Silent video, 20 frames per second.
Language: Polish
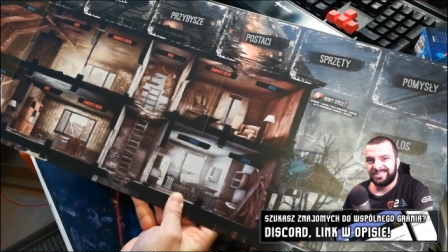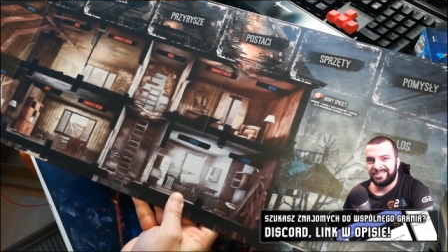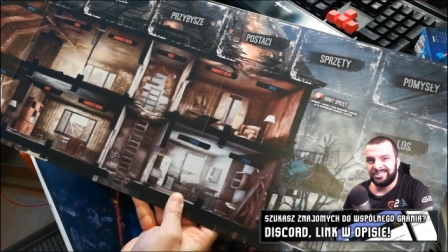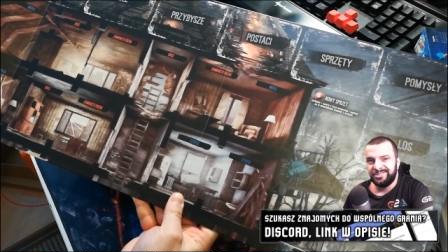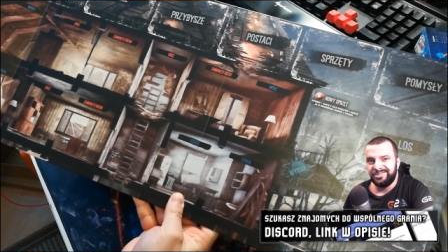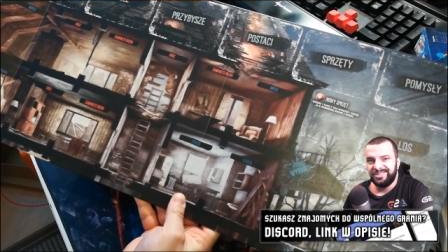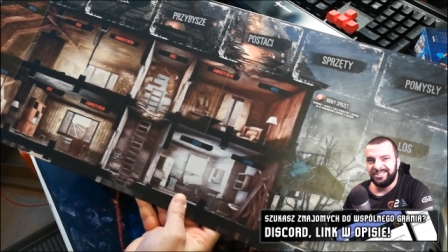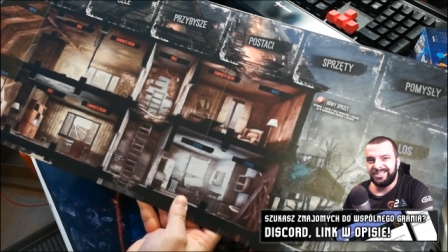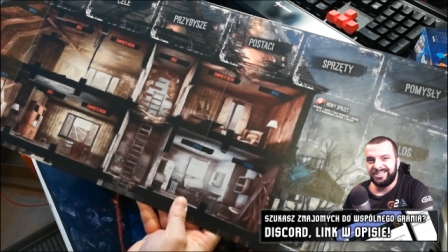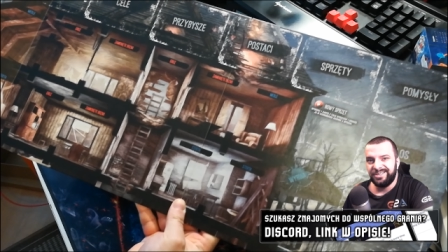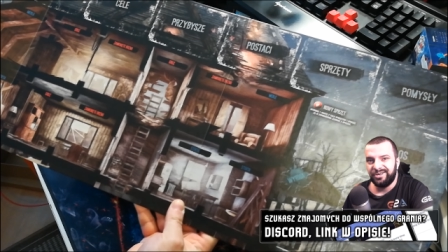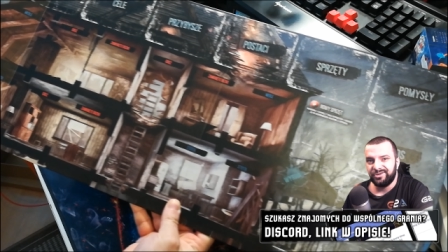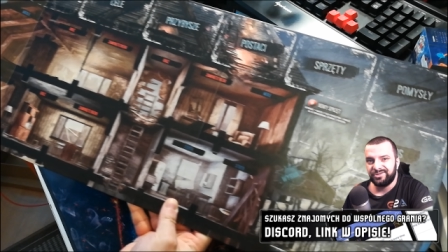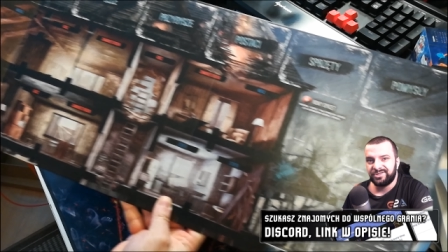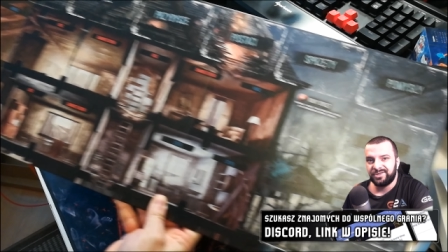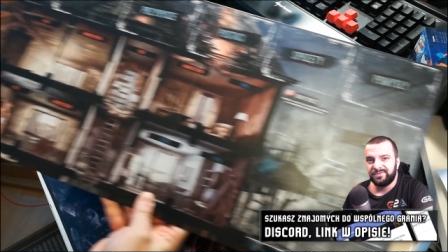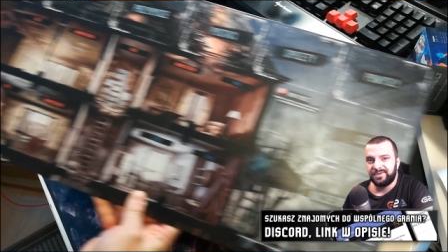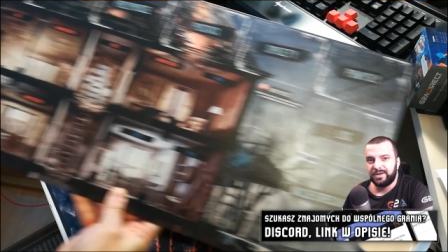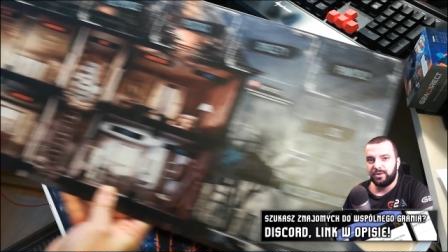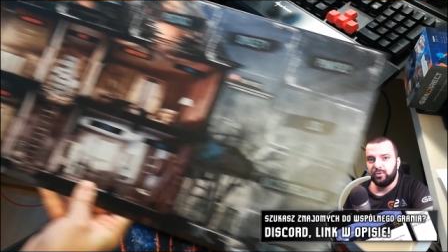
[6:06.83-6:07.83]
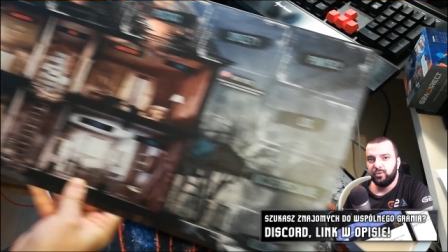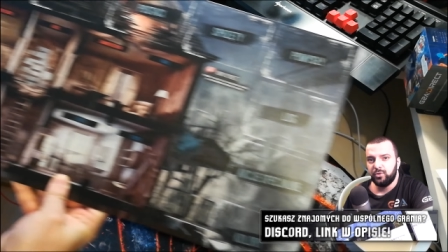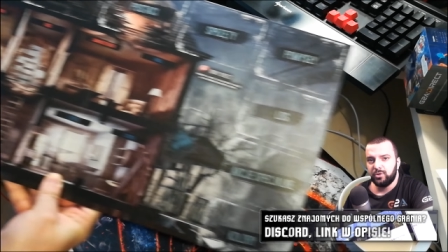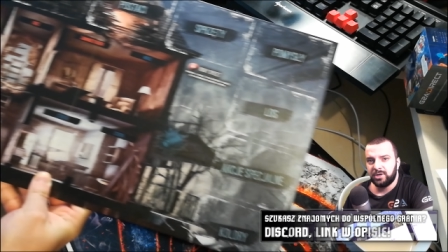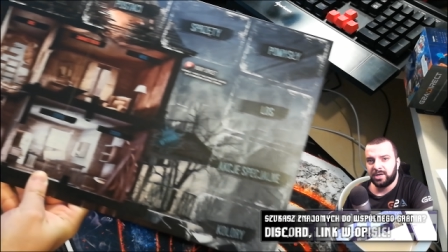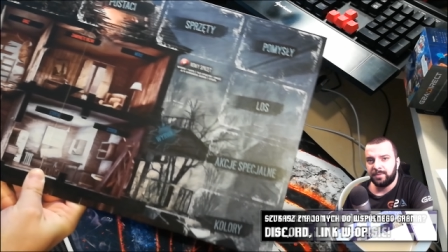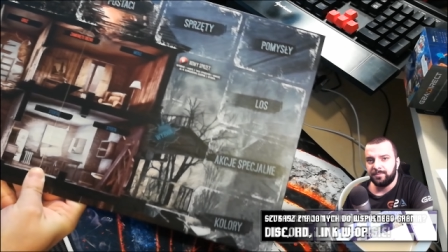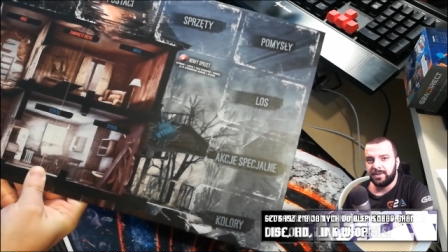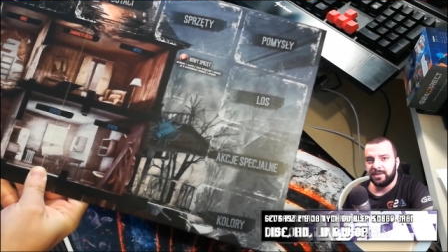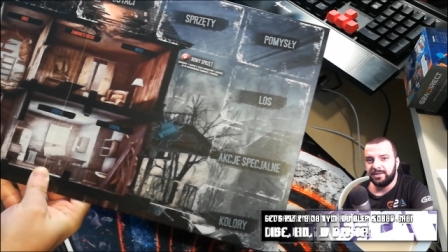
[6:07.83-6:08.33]
czynniki losowe
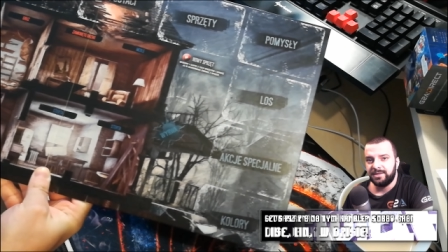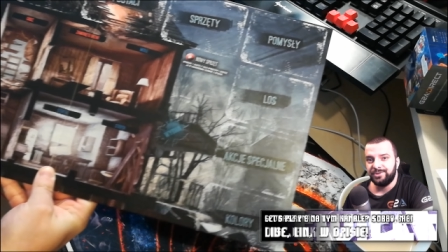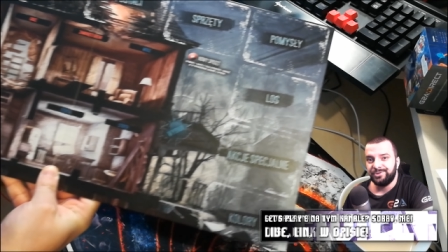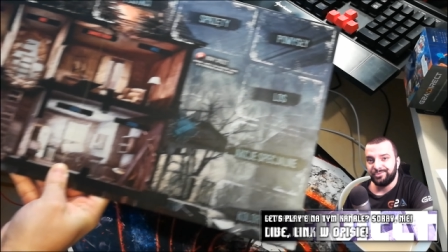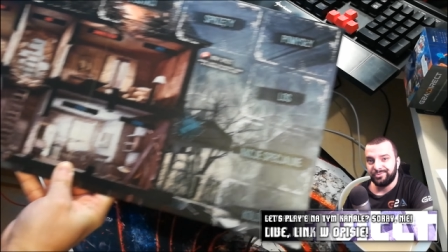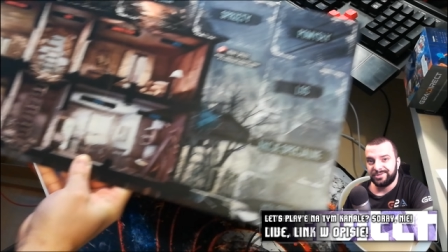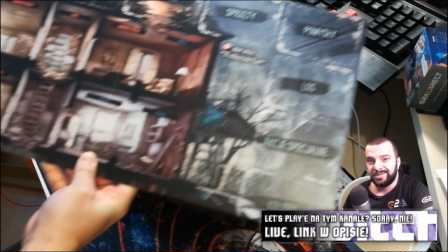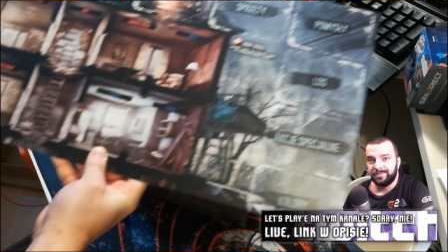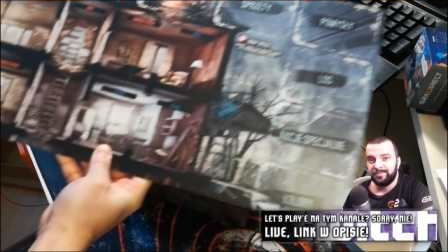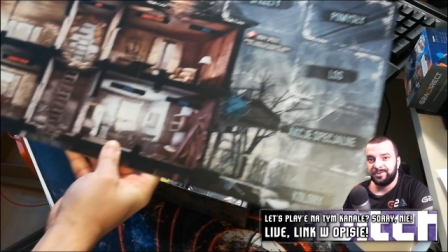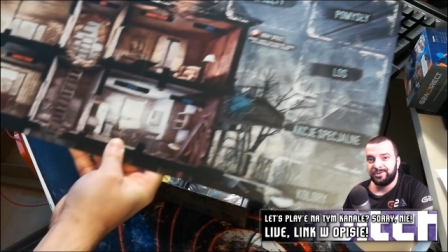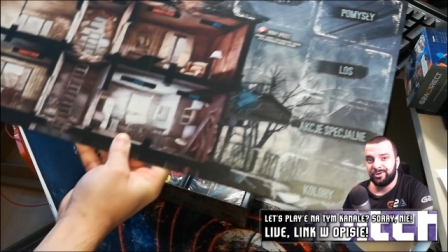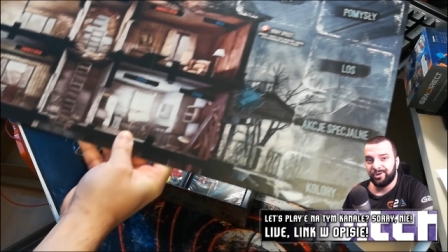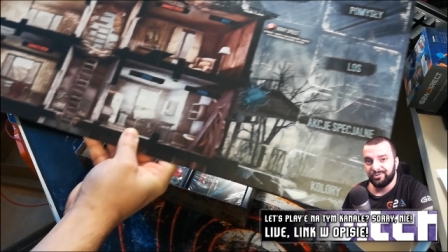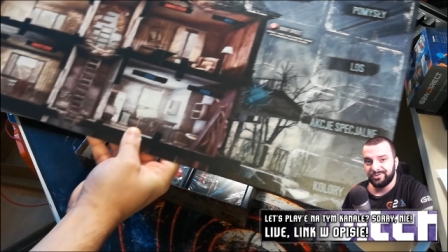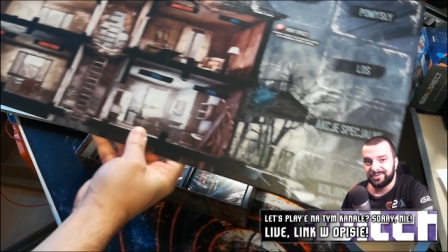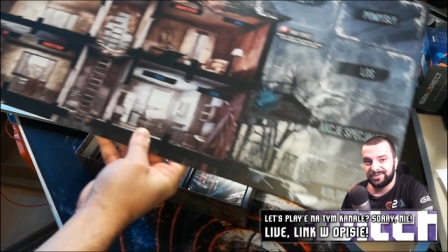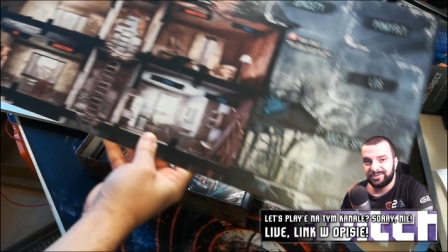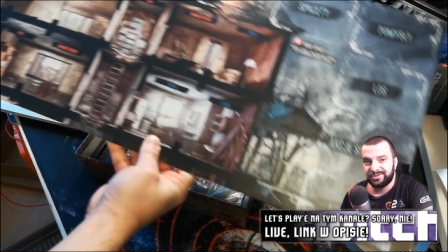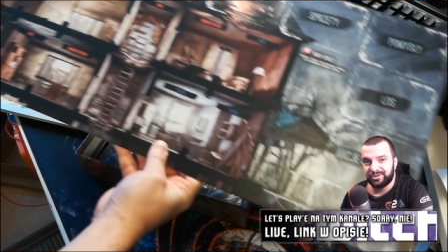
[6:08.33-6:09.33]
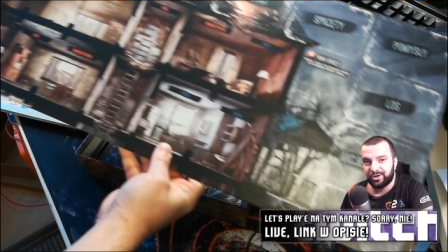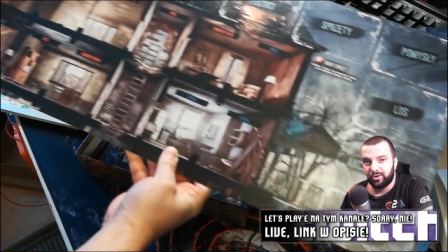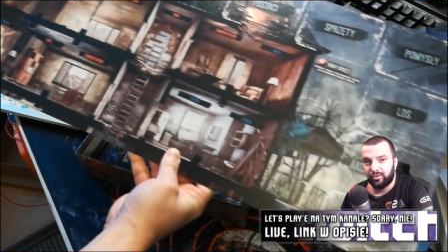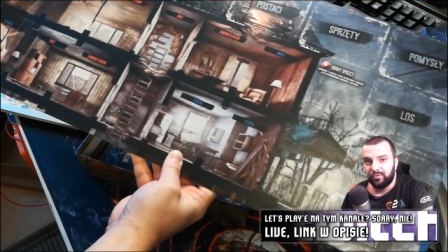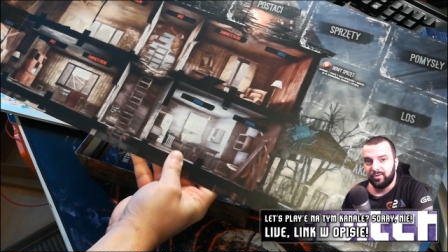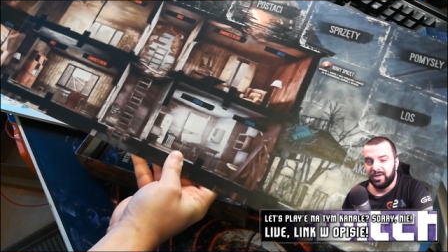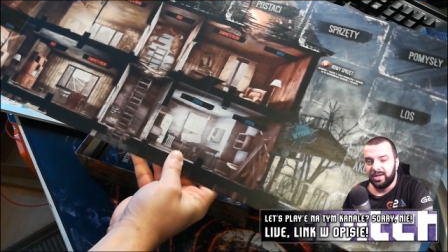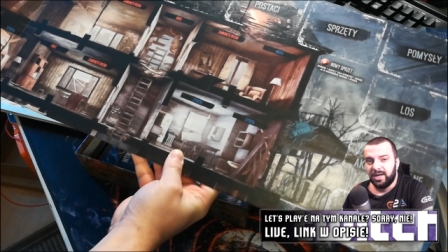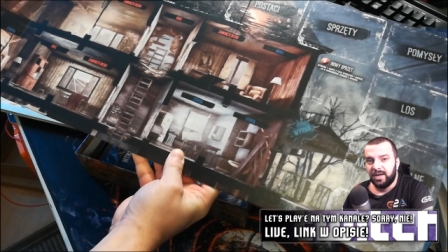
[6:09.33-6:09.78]
uruchamiane rzutem kostką.